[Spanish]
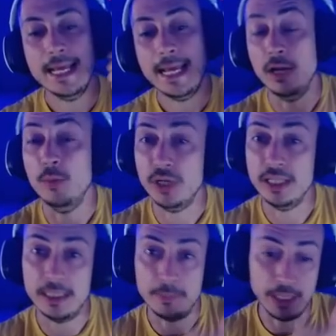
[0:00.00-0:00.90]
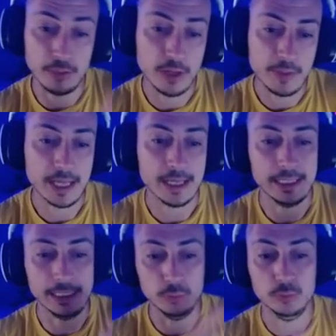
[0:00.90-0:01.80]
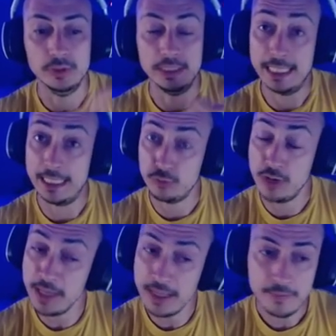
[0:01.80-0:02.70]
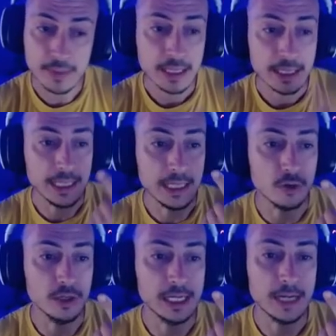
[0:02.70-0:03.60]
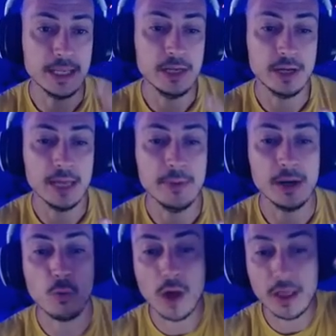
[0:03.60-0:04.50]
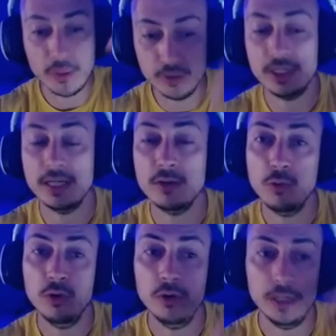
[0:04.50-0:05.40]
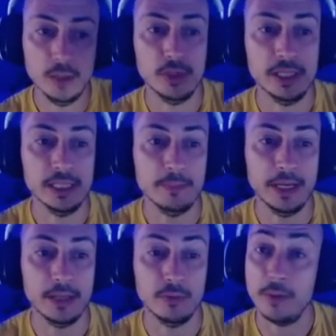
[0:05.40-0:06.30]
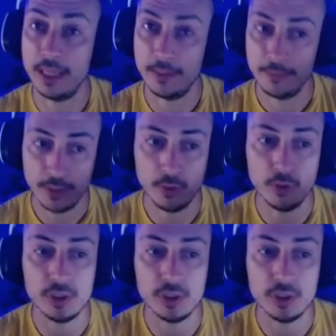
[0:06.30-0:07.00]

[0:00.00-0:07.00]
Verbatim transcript: el oponente pierde una vida y tú ganas una vida, y con el caballero cadáver cuando entran en juego el oponente pierde una vida, ¿de acuerdo?